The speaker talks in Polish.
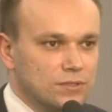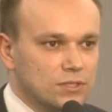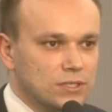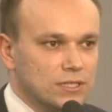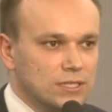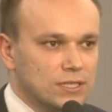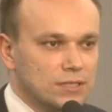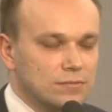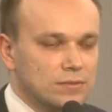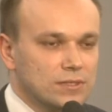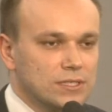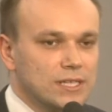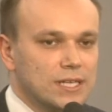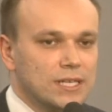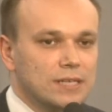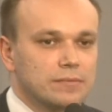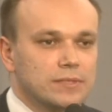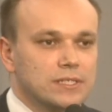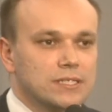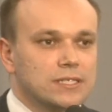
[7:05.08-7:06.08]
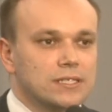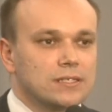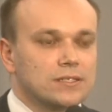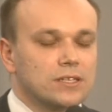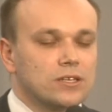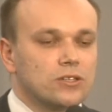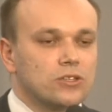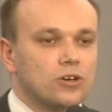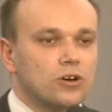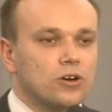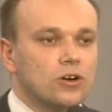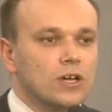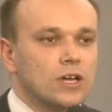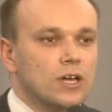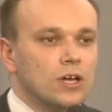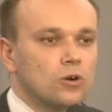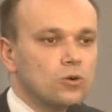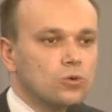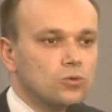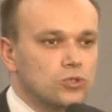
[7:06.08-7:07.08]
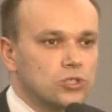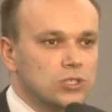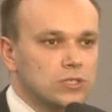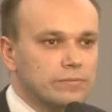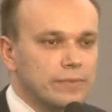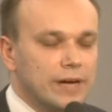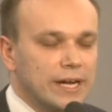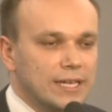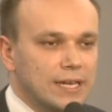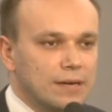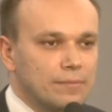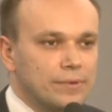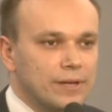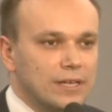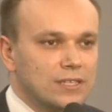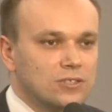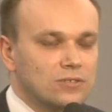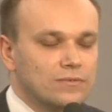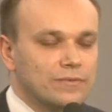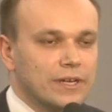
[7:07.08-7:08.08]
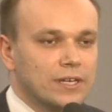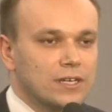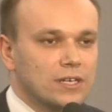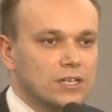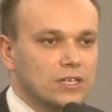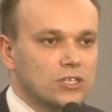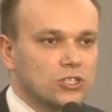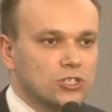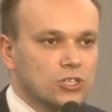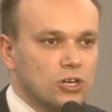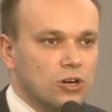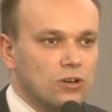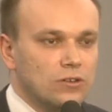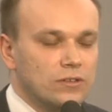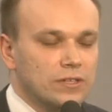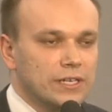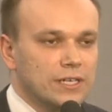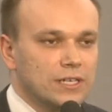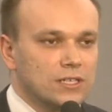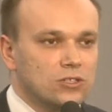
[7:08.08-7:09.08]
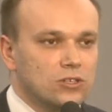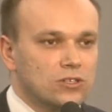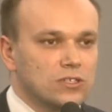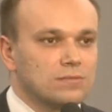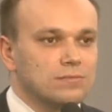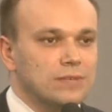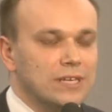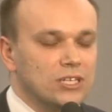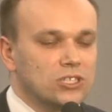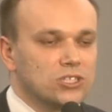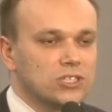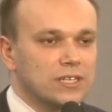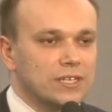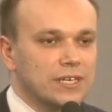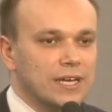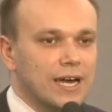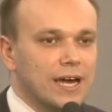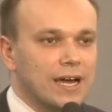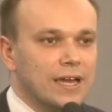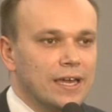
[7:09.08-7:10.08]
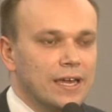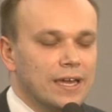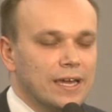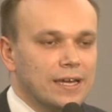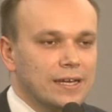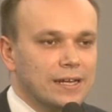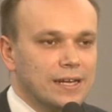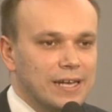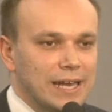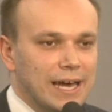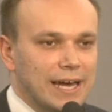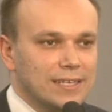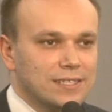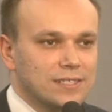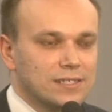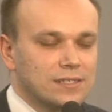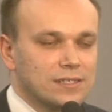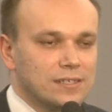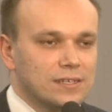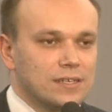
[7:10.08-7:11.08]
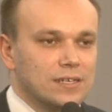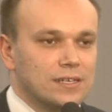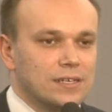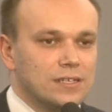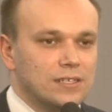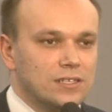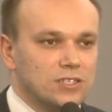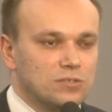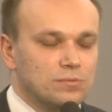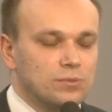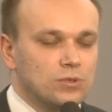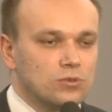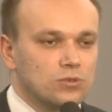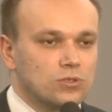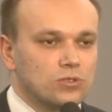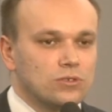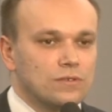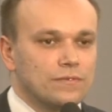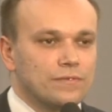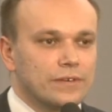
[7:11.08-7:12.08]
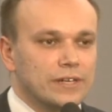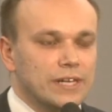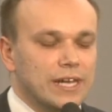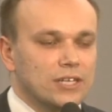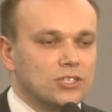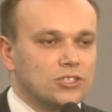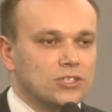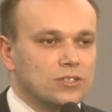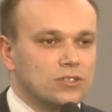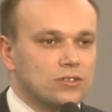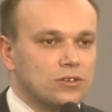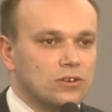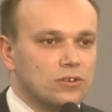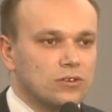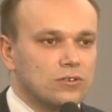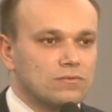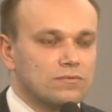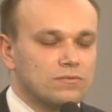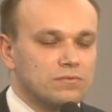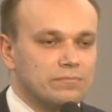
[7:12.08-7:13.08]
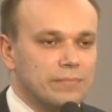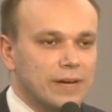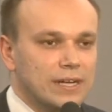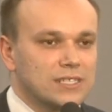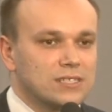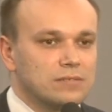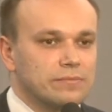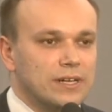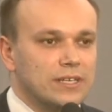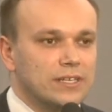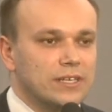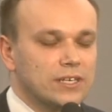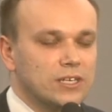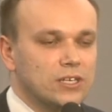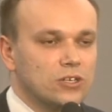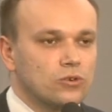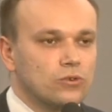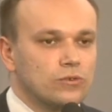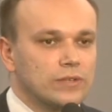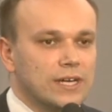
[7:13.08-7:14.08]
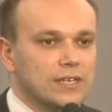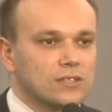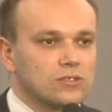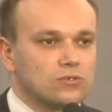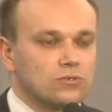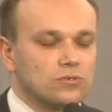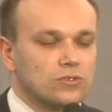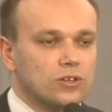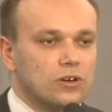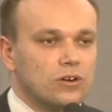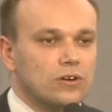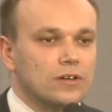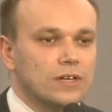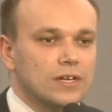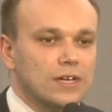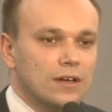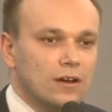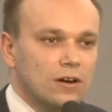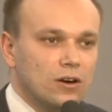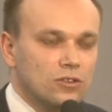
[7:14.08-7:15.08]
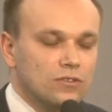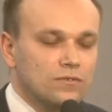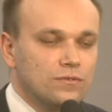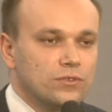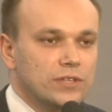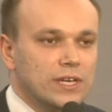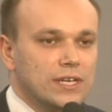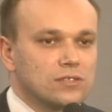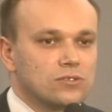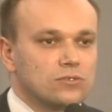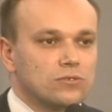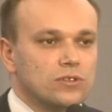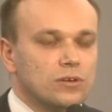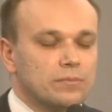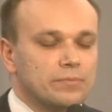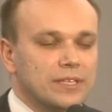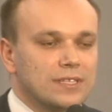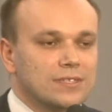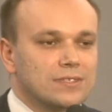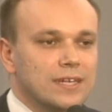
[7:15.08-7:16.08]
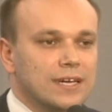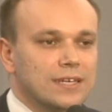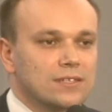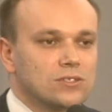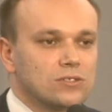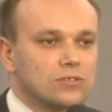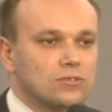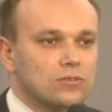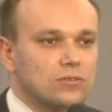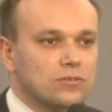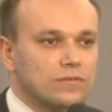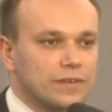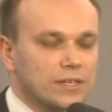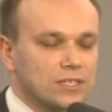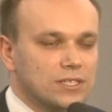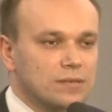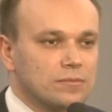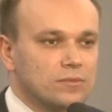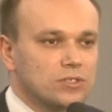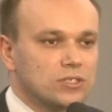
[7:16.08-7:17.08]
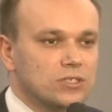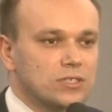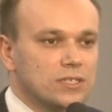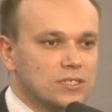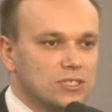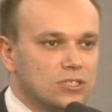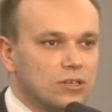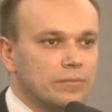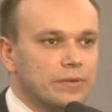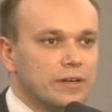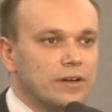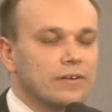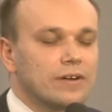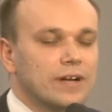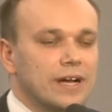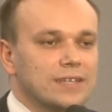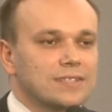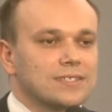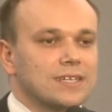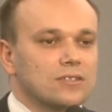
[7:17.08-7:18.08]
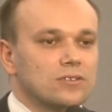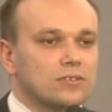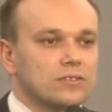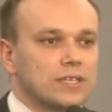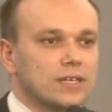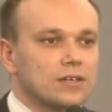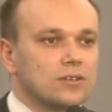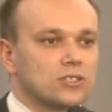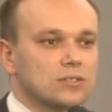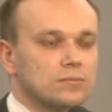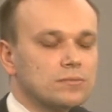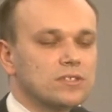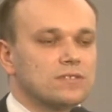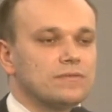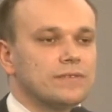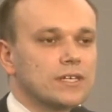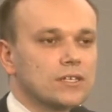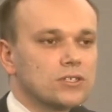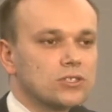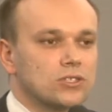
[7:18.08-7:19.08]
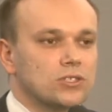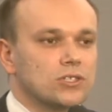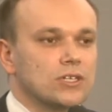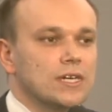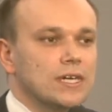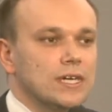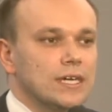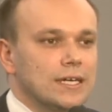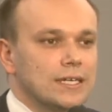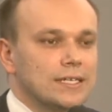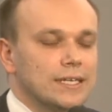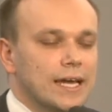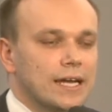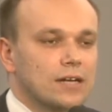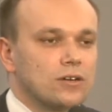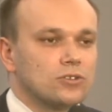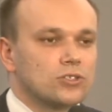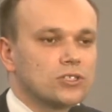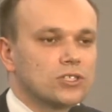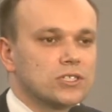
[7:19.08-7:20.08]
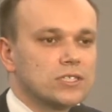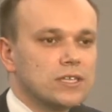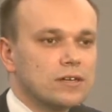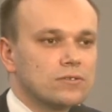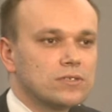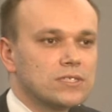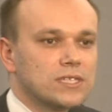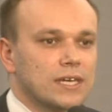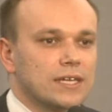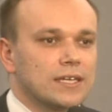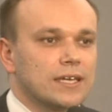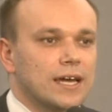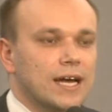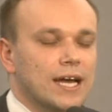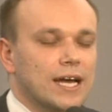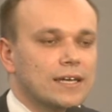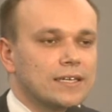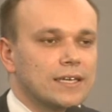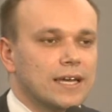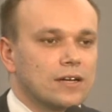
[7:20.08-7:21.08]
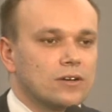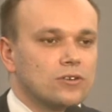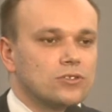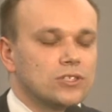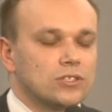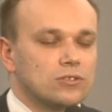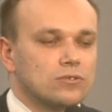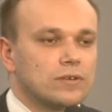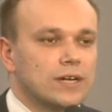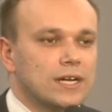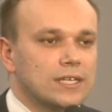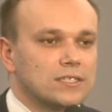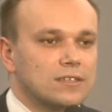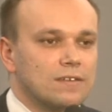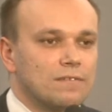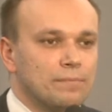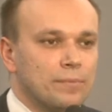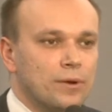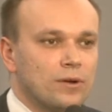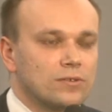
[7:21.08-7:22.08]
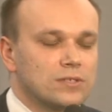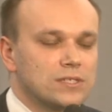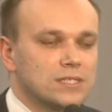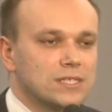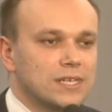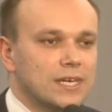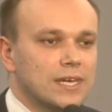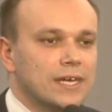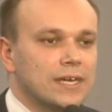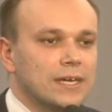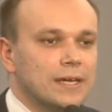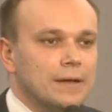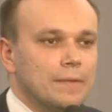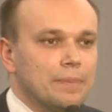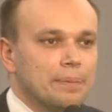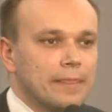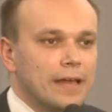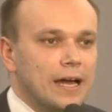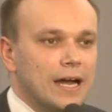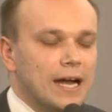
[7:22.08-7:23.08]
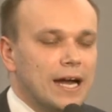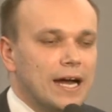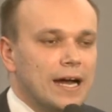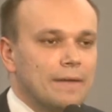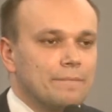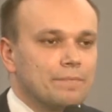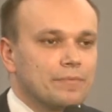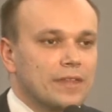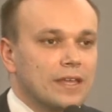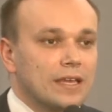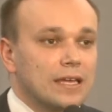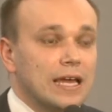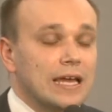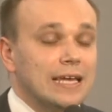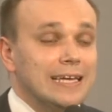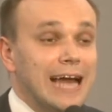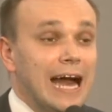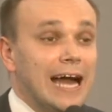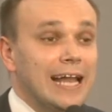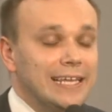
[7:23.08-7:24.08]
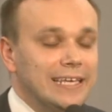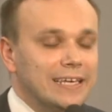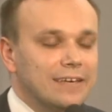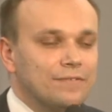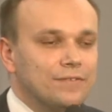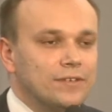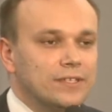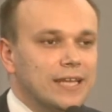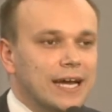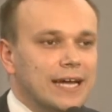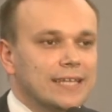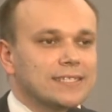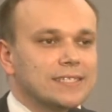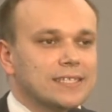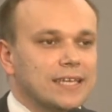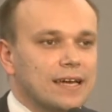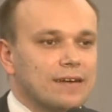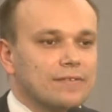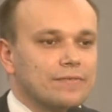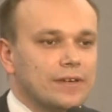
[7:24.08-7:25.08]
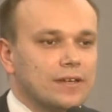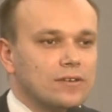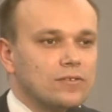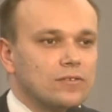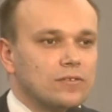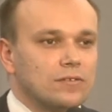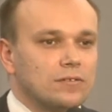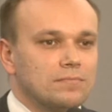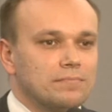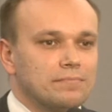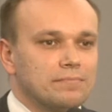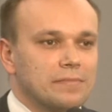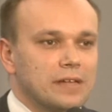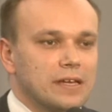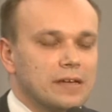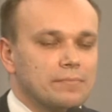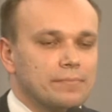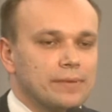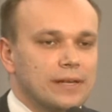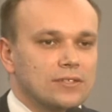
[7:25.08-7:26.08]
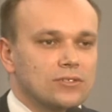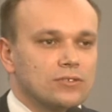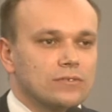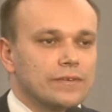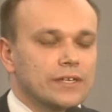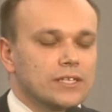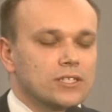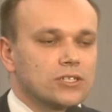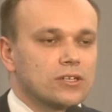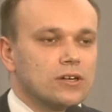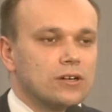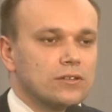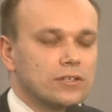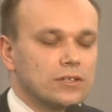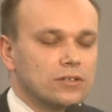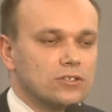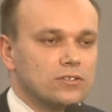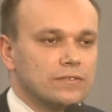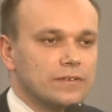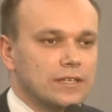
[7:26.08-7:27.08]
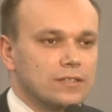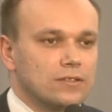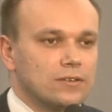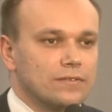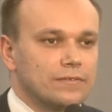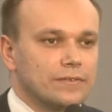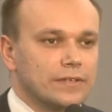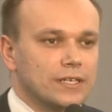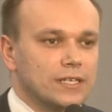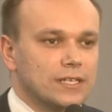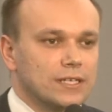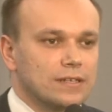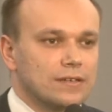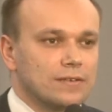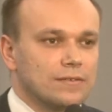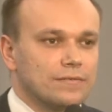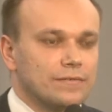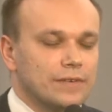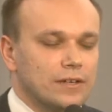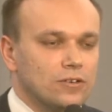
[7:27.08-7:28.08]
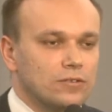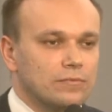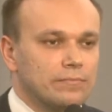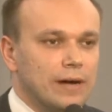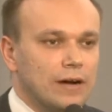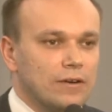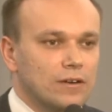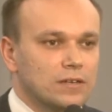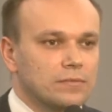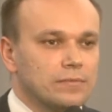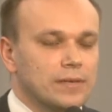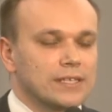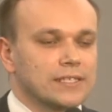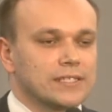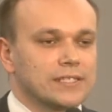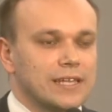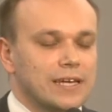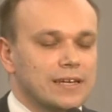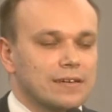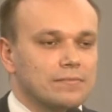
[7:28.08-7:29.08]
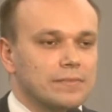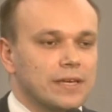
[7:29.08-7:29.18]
wszystkim, zdaniem SLD, do utrzymania placówek szkolnych, do zmniejszenia klas, e, liczby uczniów w klasie do maksymalnie kilkunastu, do, od 12 do 15. Uważamy, że to jest dobra okazja do tego, żeby zwiększyć jakość kształcenia, jakość edukacji w Polsce, a, likwidacja wielu placówek szkolnych oświatowych e, w wielu małych miast,